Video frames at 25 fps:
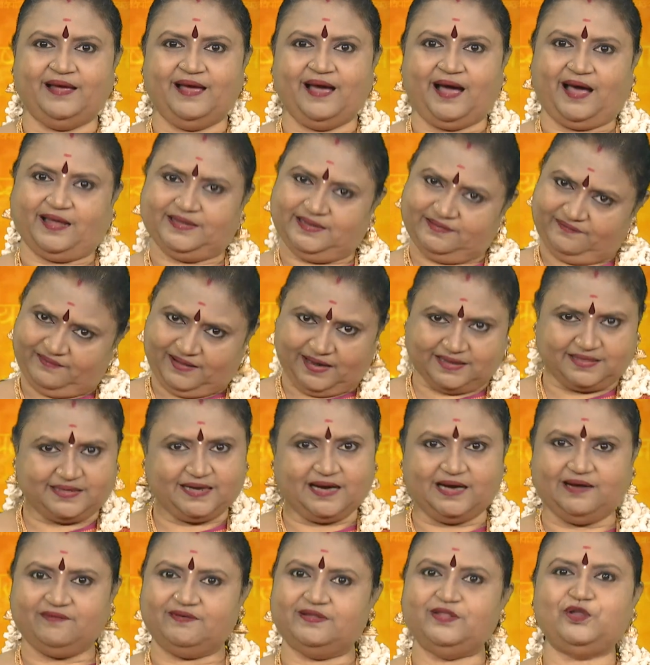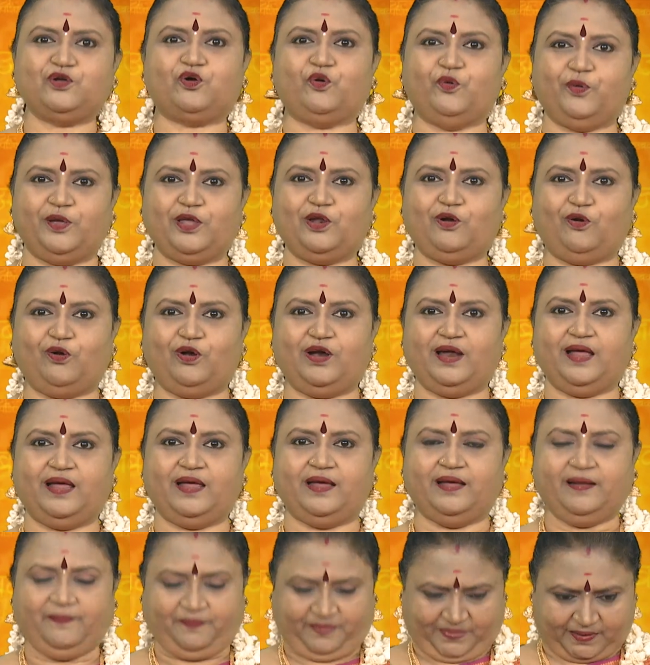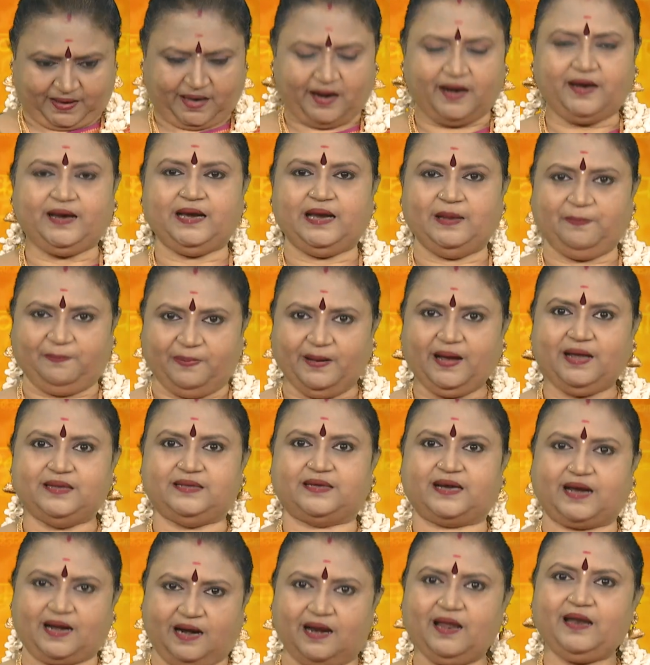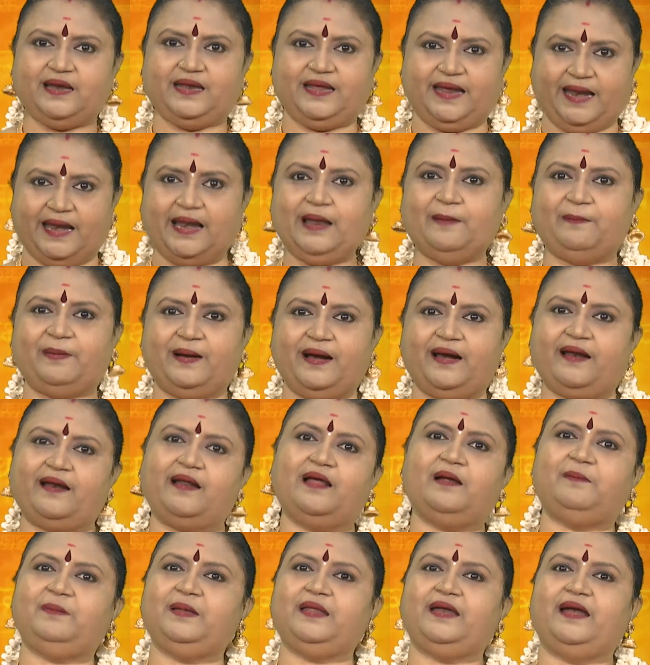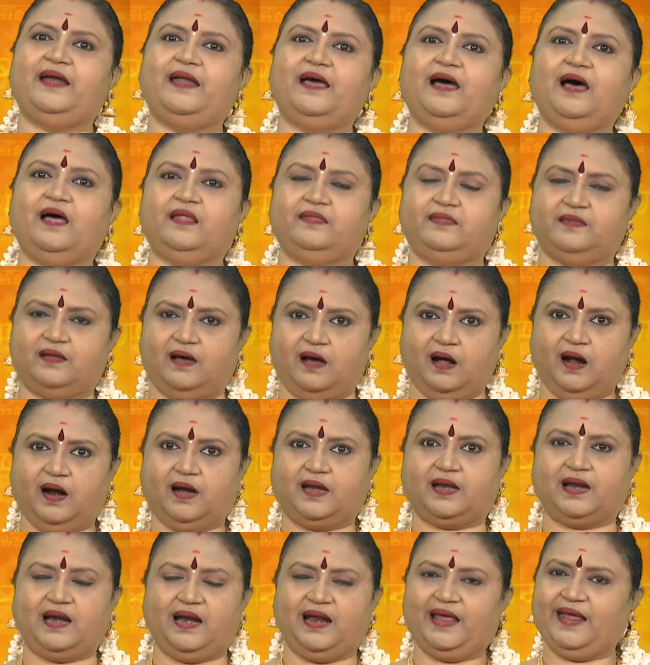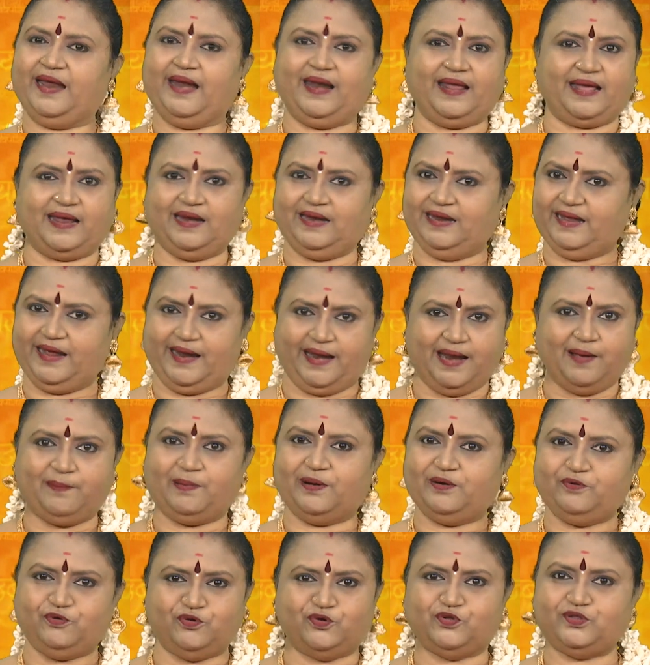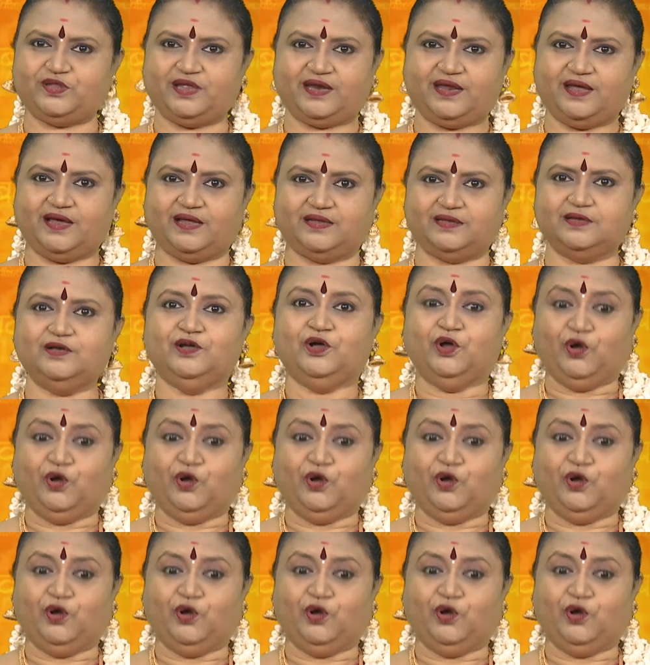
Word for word: அந்த வார்த்தைகள் வந்து குவிக்கணும்ல கண்டிப்பாக அதற்கான நீ என்ன பண்ணுற அப்படின்னா அந்த ஆற்றலில் எனக்கு நீ என்ன பண்ணுவோ தெரியாது